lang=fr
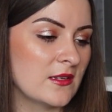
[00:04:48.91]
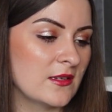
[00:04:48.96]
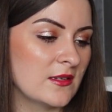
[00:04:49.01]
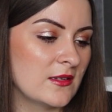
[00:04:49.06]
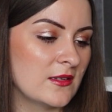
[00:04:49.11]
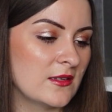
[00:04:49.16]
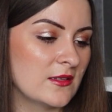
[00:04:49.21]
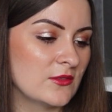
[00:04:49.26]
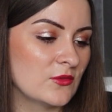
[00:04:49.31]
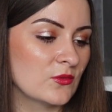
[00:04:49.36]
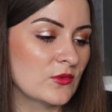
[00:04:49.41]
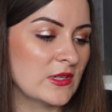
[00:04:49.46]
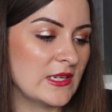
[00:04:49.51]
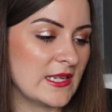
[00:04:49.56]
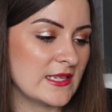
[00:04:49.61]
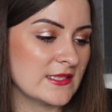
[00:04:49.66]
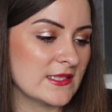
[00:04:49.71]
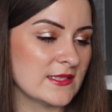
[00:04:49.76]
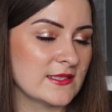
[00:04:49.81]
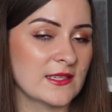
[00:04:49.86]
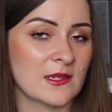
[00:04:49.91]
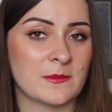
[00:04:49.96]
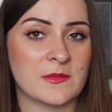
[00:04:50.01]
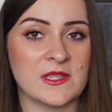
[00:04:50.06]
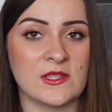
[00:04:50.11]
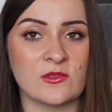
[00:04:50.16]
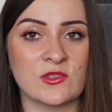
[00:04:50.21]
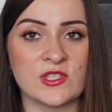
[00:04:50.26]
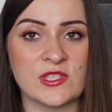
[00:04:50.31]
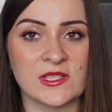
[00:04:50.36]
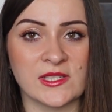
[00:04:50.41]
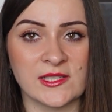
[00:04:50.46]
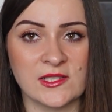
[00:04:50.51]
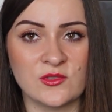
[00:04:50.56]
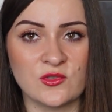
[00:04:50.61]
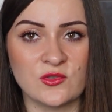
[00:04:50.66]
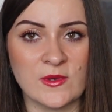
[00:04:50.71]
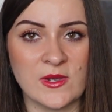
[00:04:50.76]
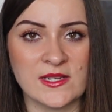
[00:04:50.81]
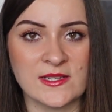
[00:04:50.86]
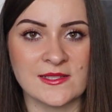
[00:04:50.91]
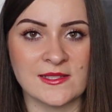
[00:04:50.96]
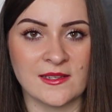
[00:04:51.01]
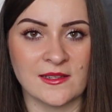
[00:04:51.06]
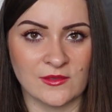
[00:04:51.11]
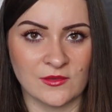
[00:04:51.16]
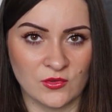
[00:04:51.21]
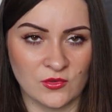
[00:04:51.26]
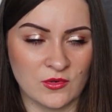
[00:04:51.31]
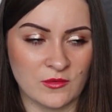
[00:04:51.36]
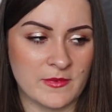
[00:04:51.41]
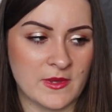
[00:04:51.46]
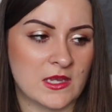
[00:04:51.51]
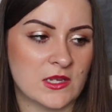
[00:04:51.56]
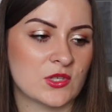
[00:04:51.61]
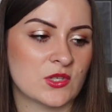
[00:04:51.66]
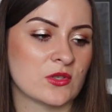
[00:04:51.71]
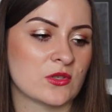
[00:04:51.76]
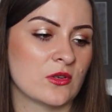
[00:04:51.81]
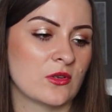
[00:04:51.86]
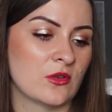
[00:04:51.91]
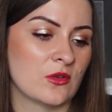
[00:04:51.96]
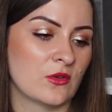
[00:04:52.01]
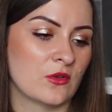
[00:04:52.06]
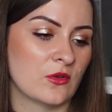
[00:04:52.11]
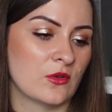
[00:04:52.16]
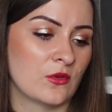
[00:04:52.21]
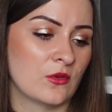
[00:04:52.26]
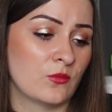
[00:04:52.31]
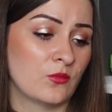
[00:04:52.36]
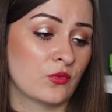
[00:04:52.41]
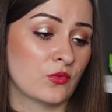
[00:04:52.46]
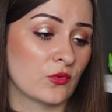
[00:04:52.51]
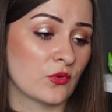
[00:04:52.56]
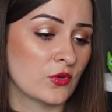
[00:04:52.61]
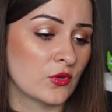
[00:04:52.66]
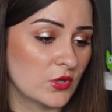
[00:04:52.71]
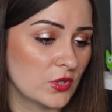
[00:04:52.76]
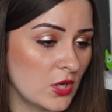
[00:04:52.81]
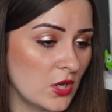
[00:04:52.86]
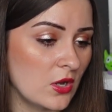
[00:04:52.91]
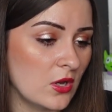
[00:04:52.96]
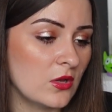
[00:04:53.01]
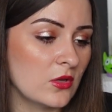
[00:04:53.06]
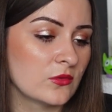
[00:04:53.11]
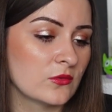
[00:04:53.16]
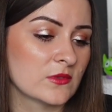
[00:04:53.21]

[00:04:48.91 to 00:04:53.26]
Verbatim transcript: Euh, donc là j'ai terminé de chez Rituals un gommage euh, pour le corps.